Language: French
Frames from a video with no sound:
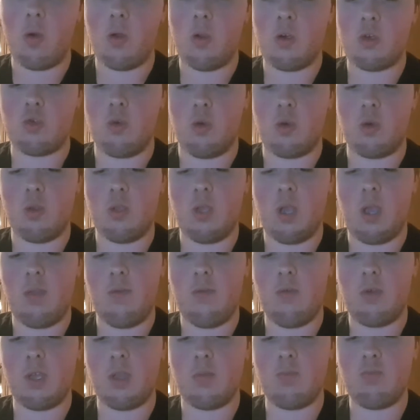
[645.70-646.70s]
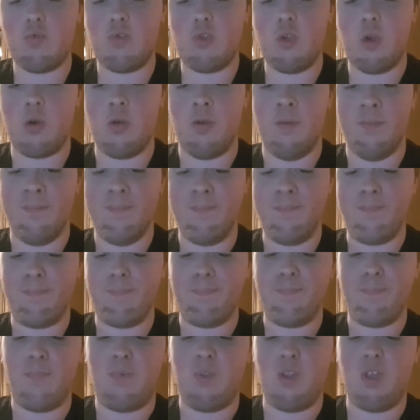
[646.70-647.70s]
Je crois qu'on arrive au card booster là.
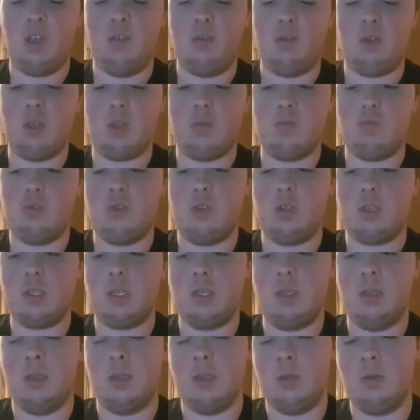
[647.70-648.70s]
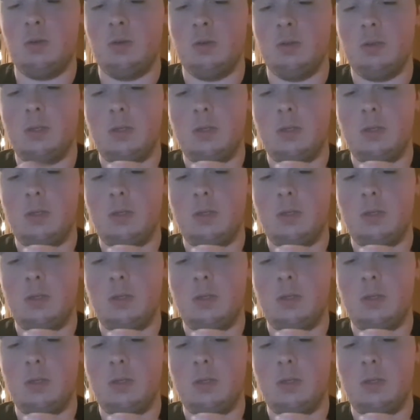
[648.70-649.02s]
On arrive au card booster, ça y est. Voilà.